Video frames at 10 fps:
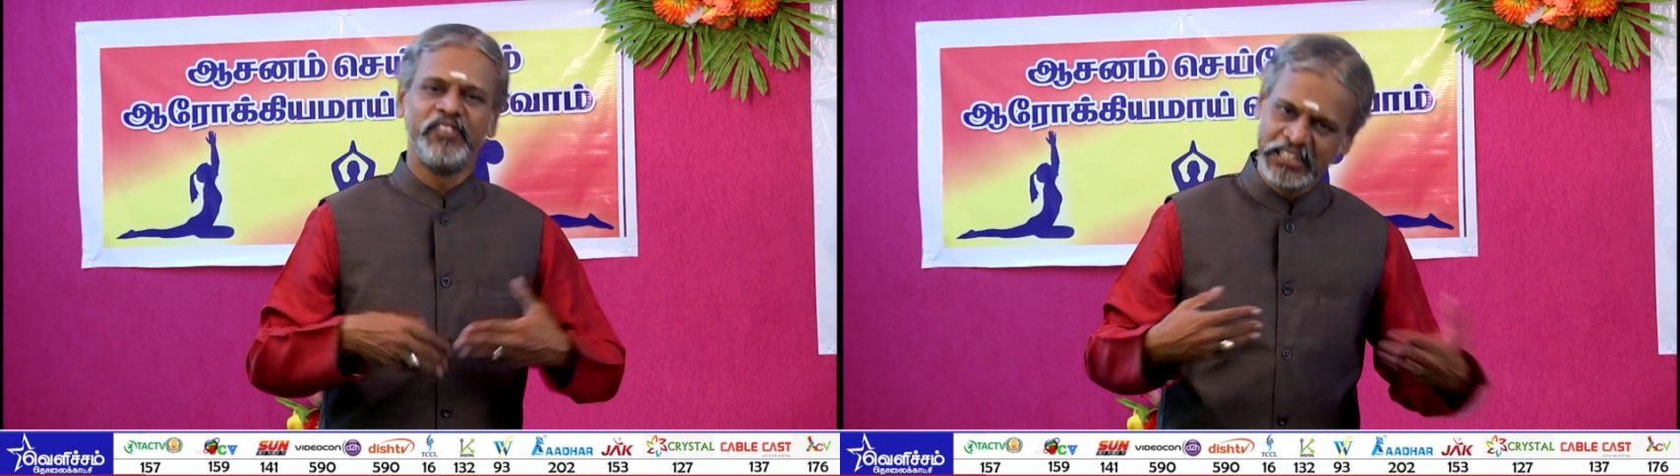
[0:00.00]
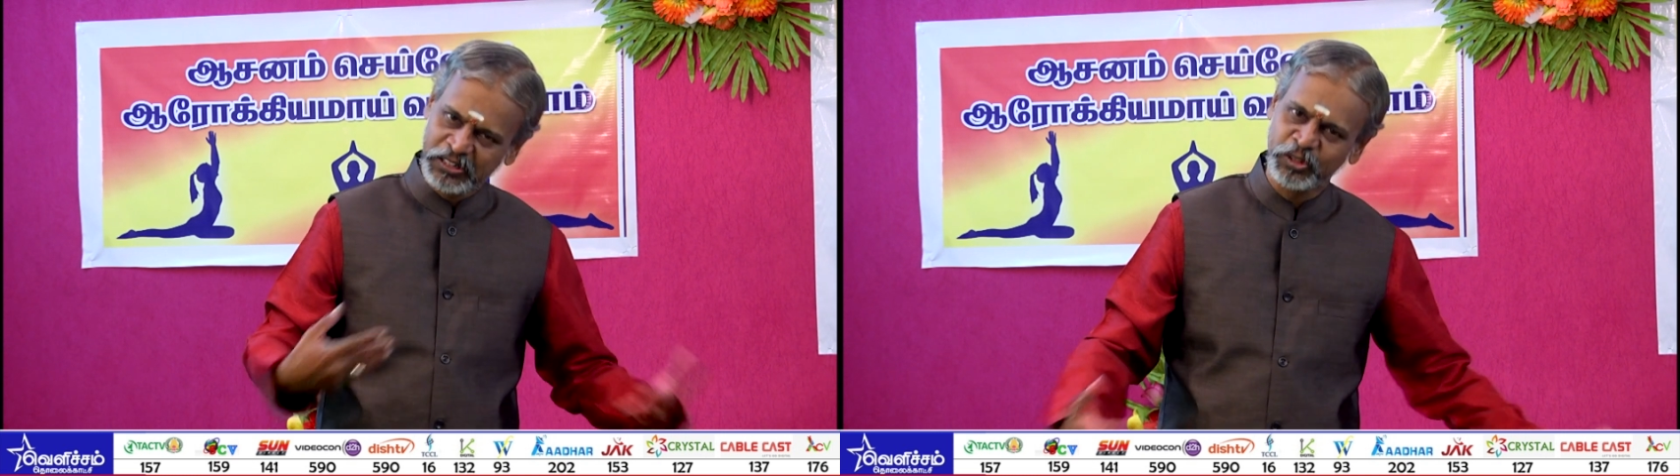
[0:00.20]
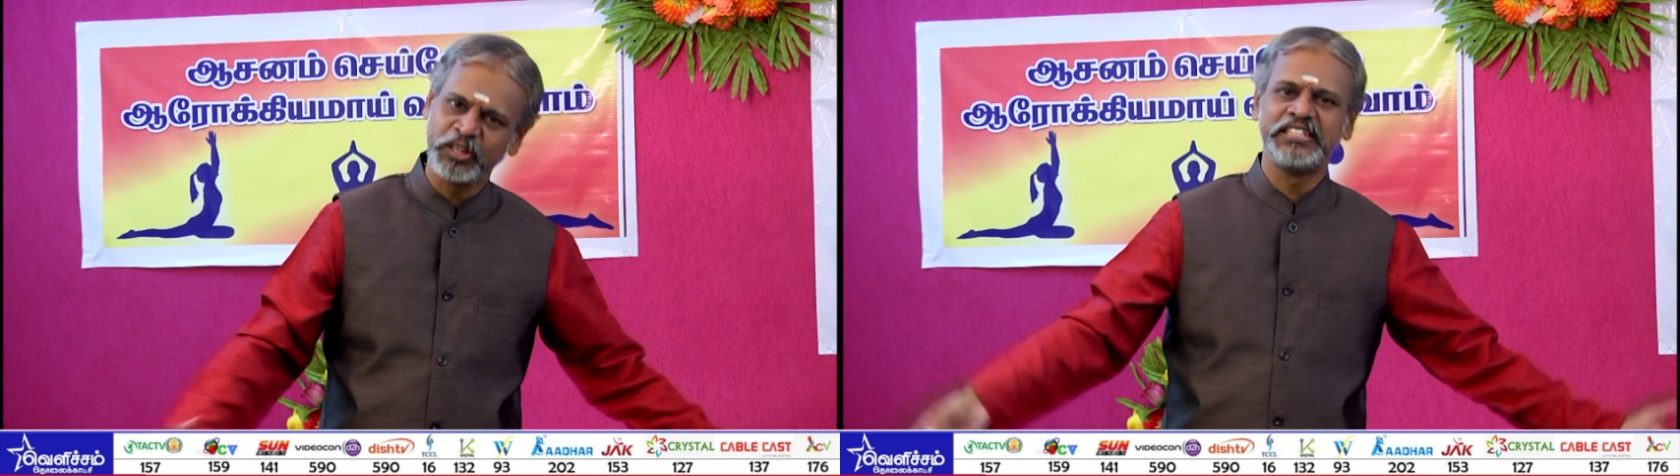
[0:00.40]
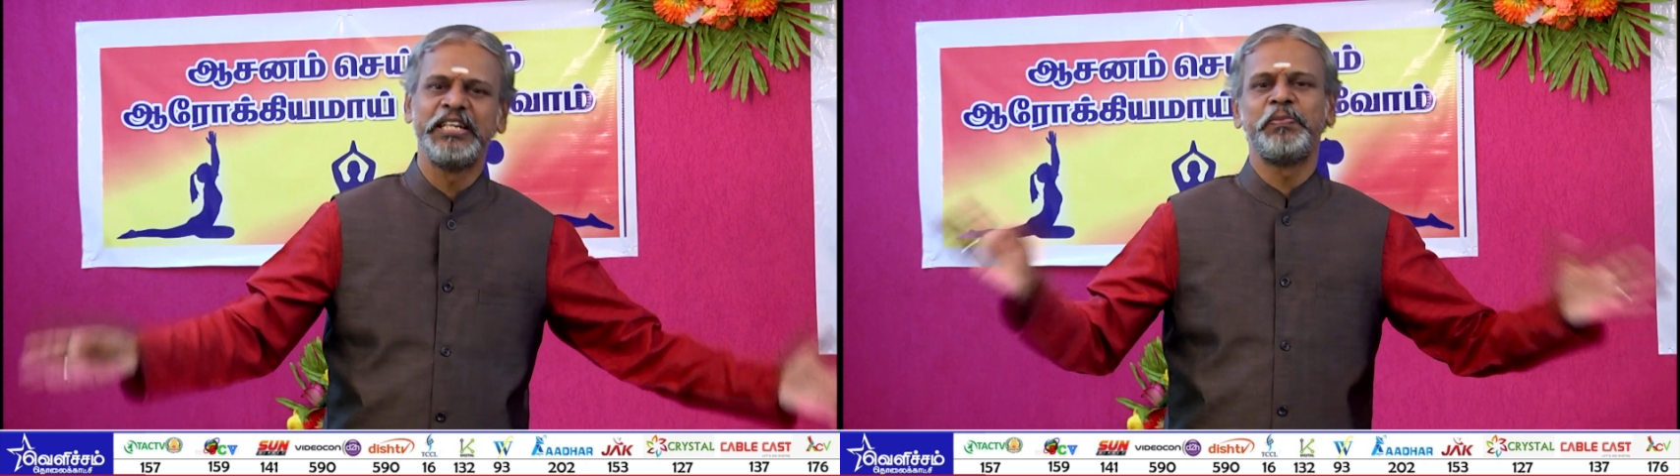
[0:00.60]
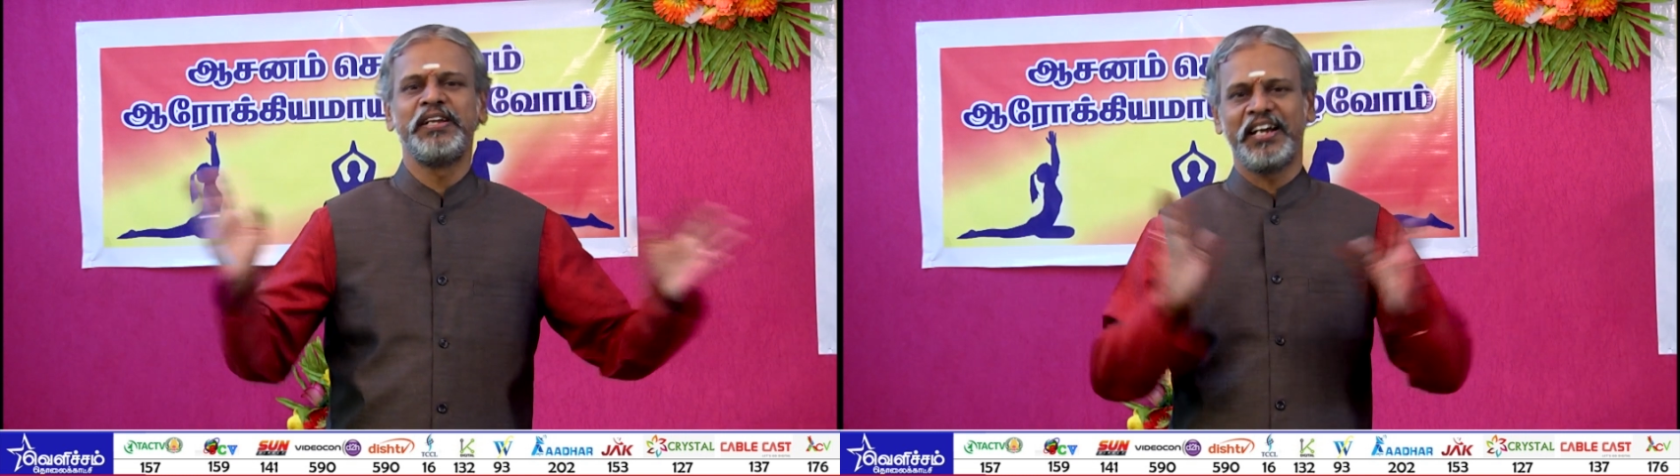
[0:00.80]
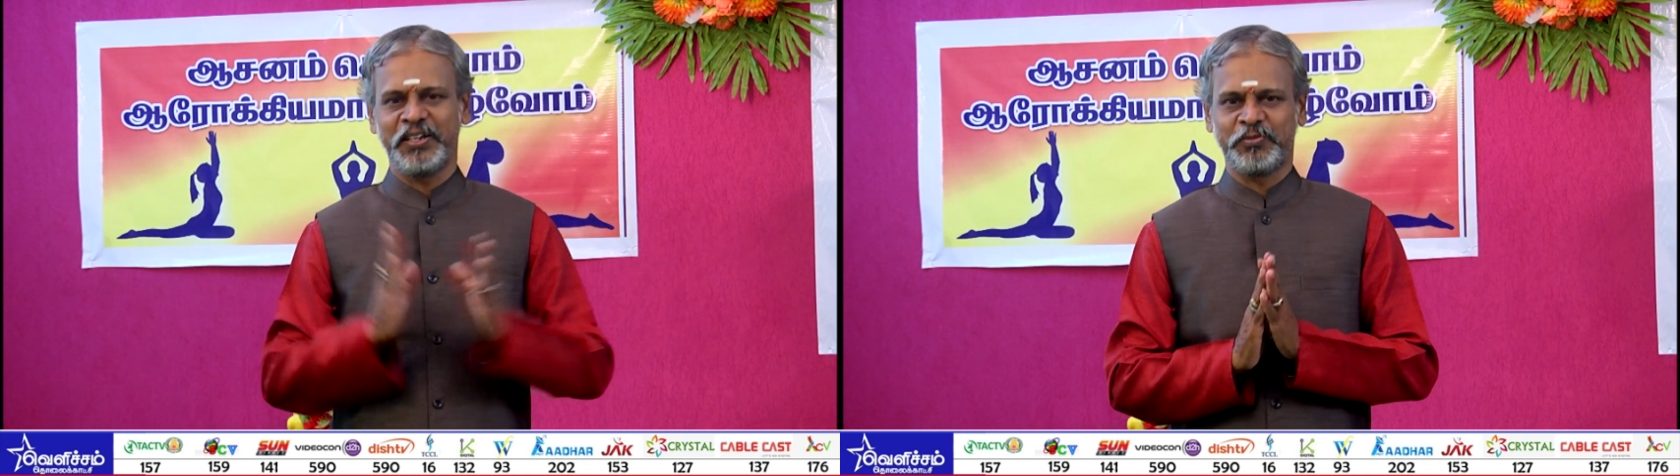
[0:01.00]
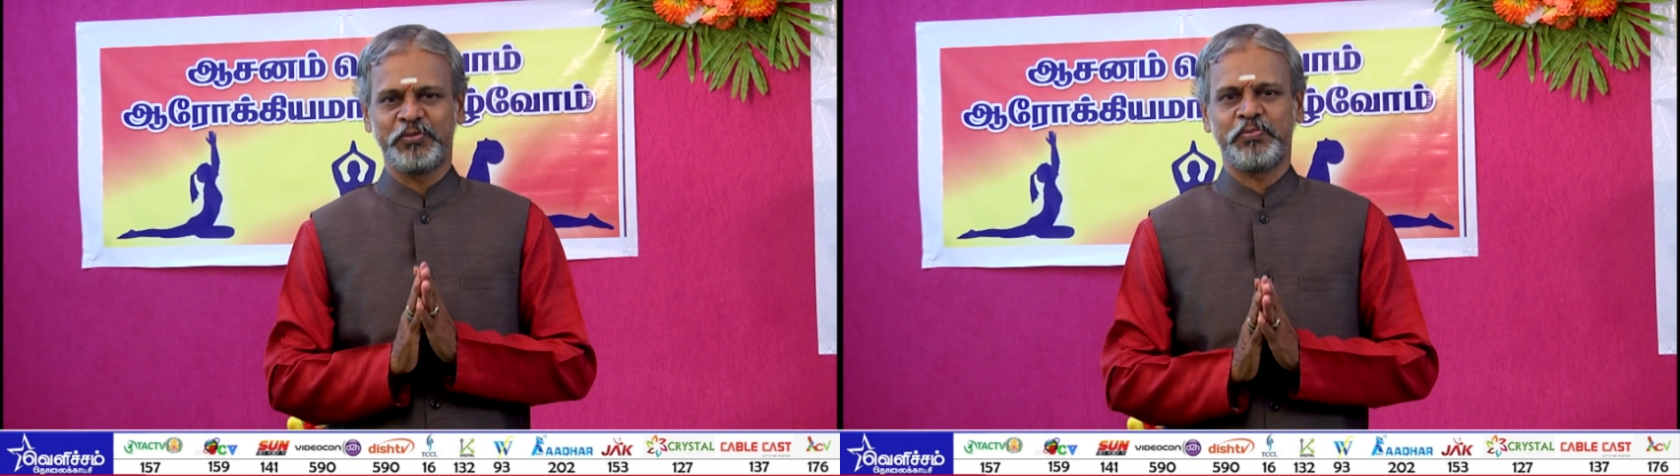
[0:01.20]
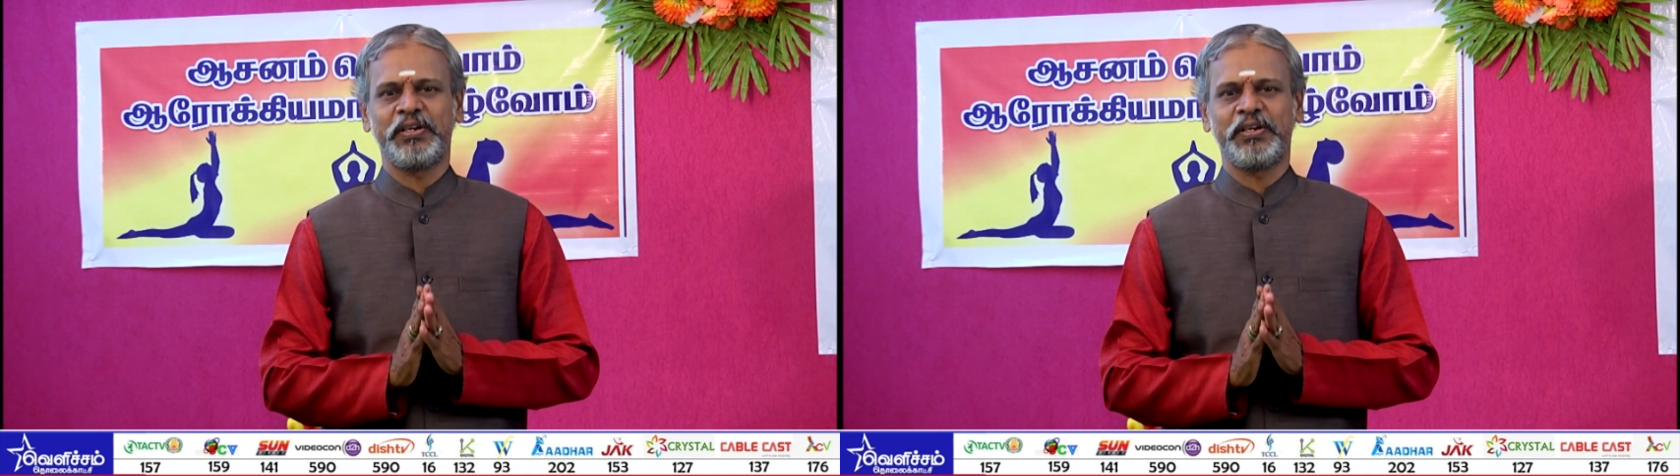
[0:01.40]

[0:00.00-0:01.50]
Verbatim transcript: வீட்டுக்கு வந்தோடனே ஸ்லீப்பிங் ஆயிரும்